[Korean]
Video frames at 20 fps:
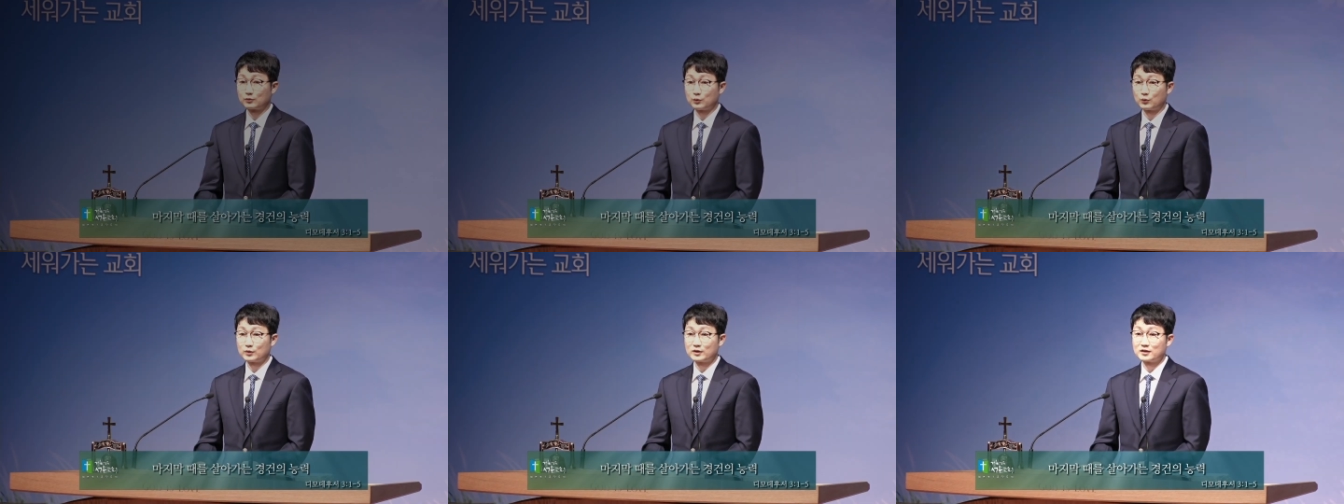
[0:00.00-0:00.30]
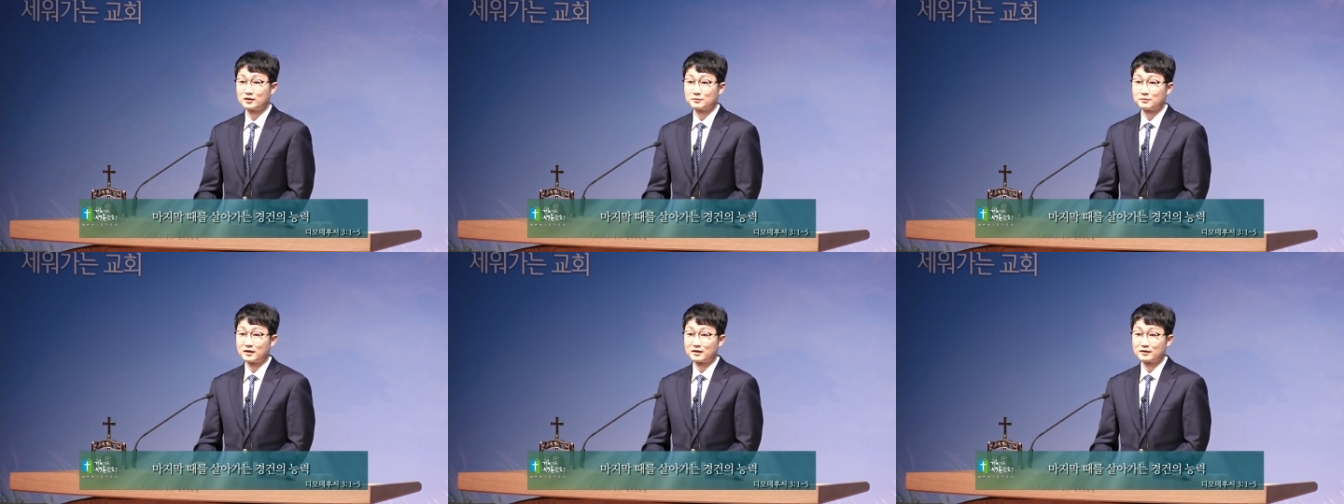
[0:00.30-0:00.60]

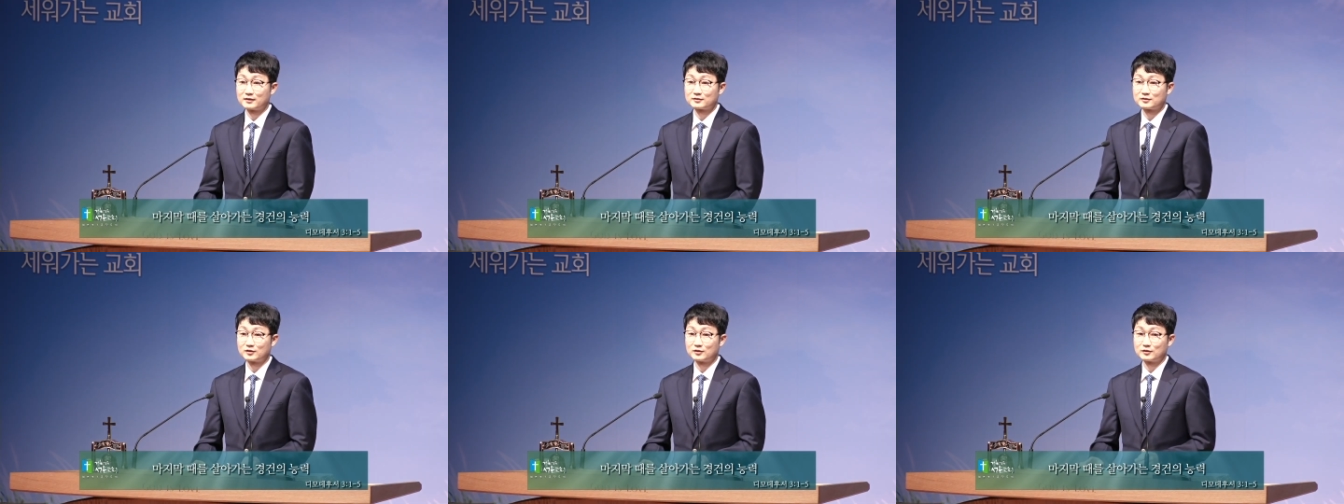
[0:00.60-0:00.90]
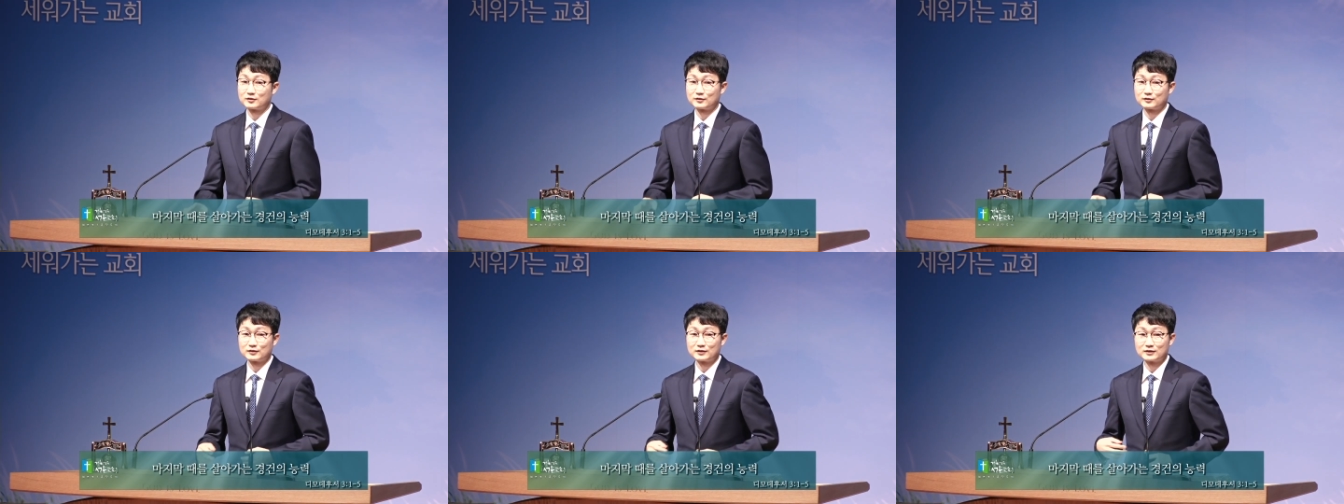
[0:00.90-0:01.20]
소위
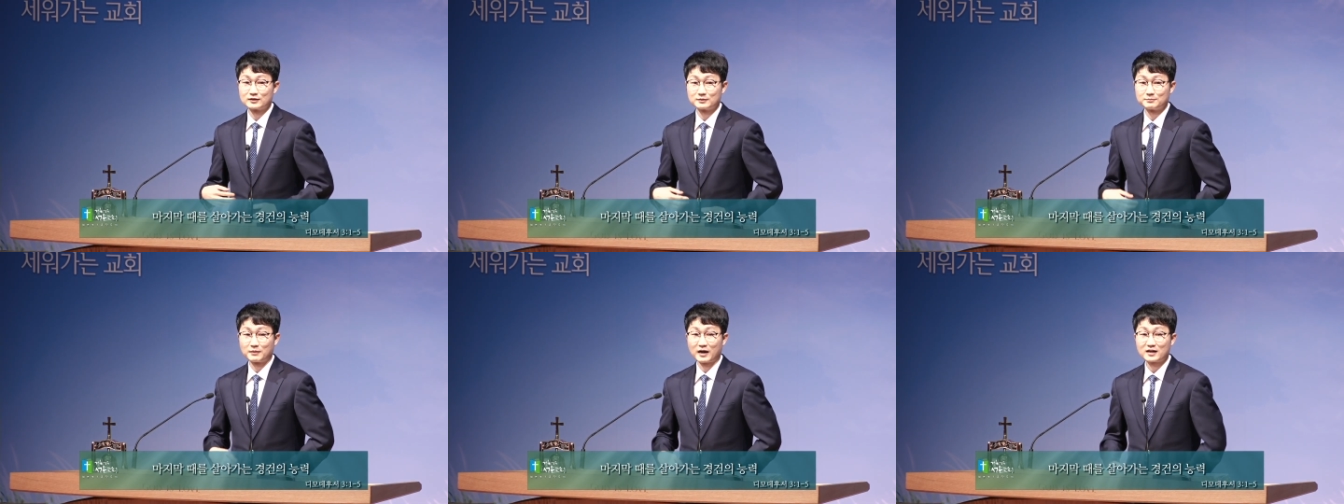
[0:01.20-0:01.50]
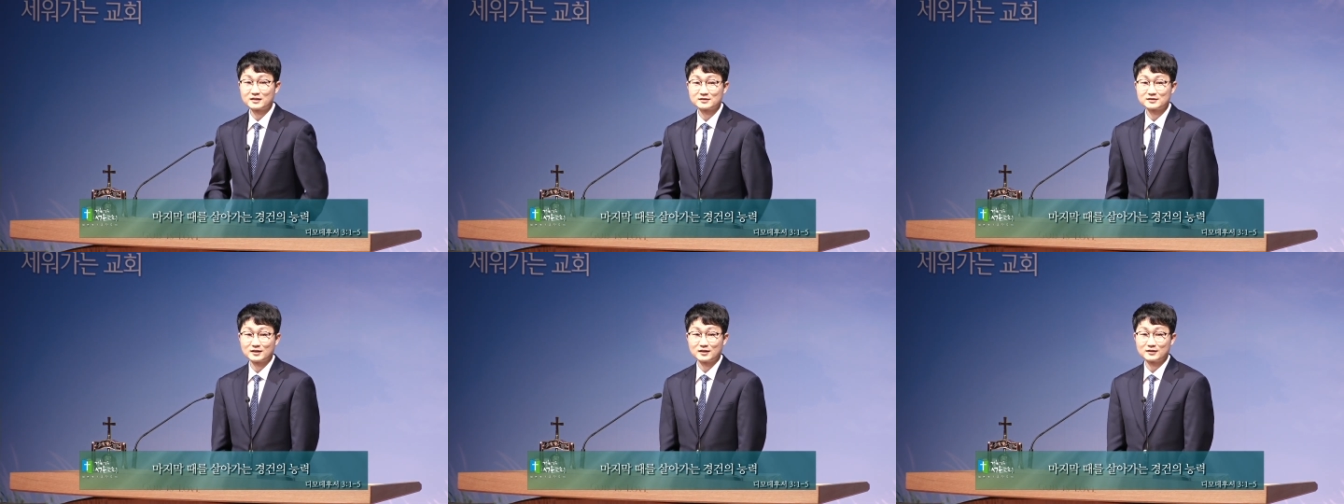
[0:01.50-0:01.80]
말해서 이
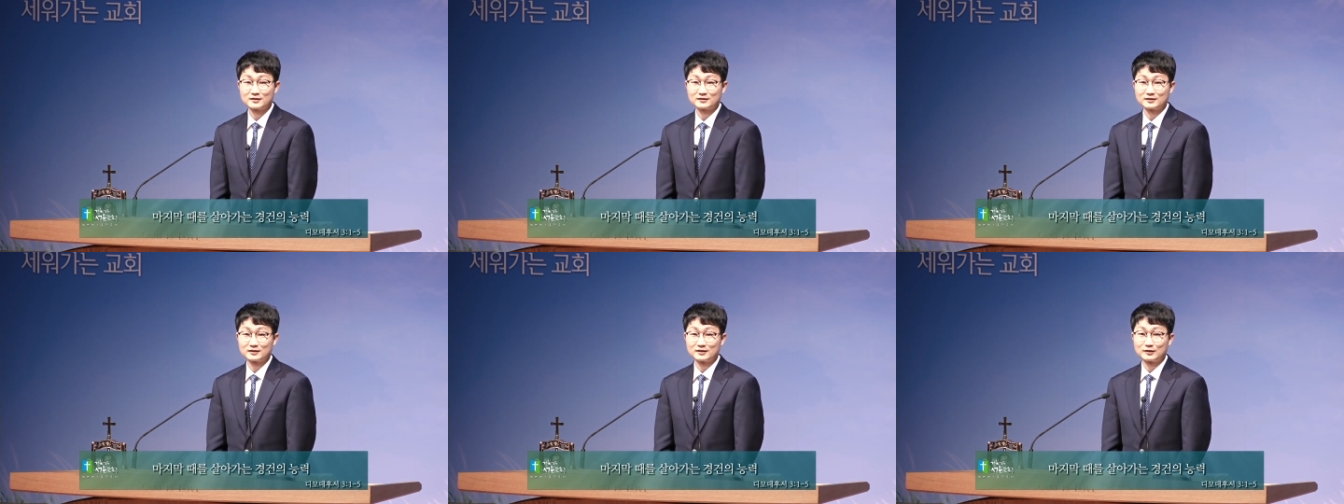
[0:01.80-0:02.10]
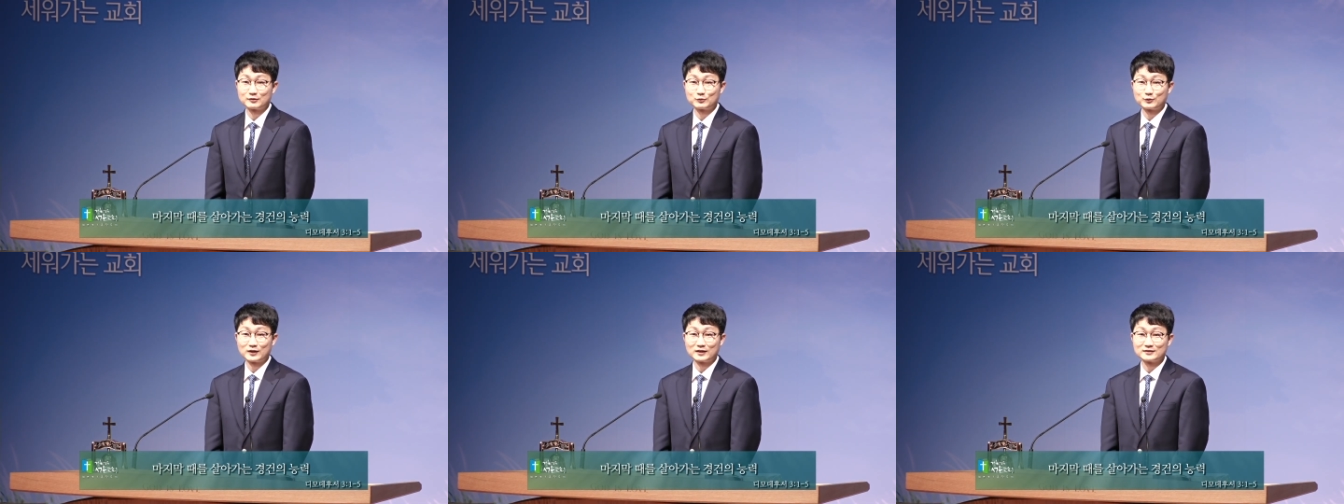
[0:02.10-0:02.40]

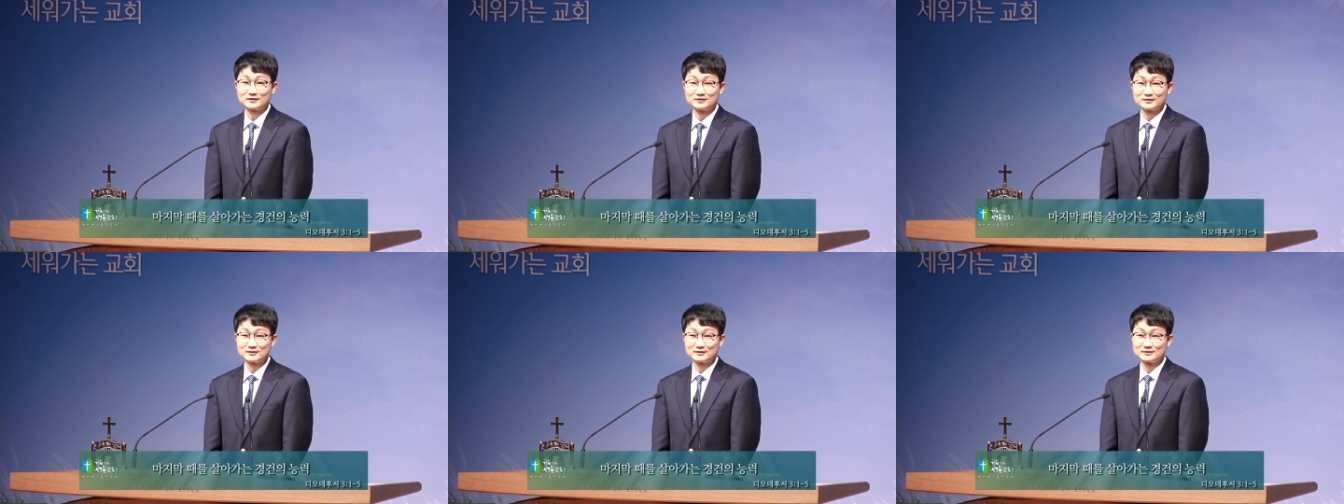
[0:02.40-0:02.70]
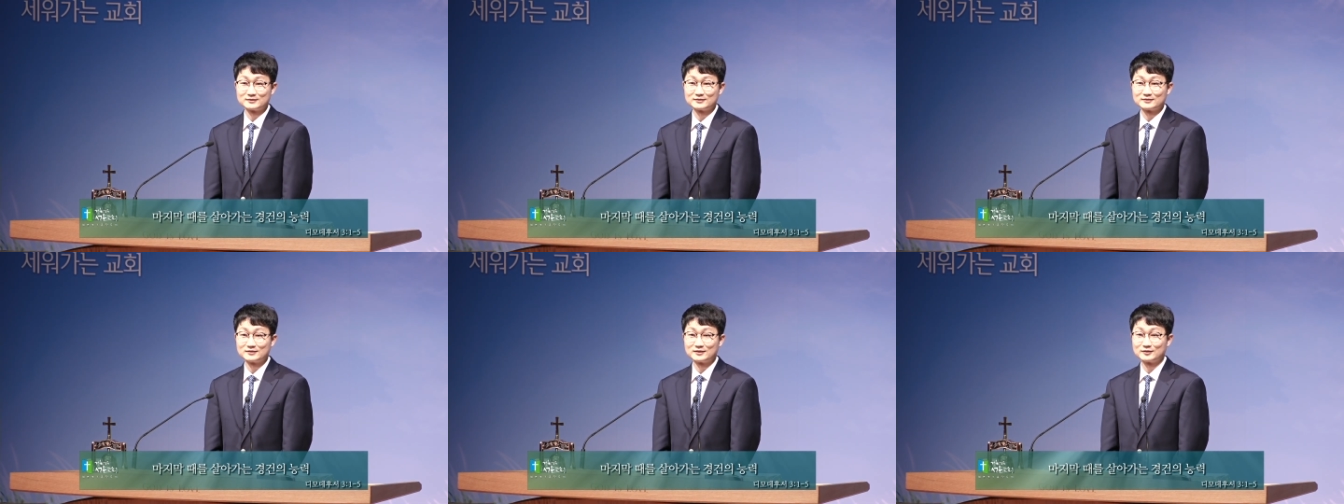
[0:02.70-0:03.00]
막장이라고 하는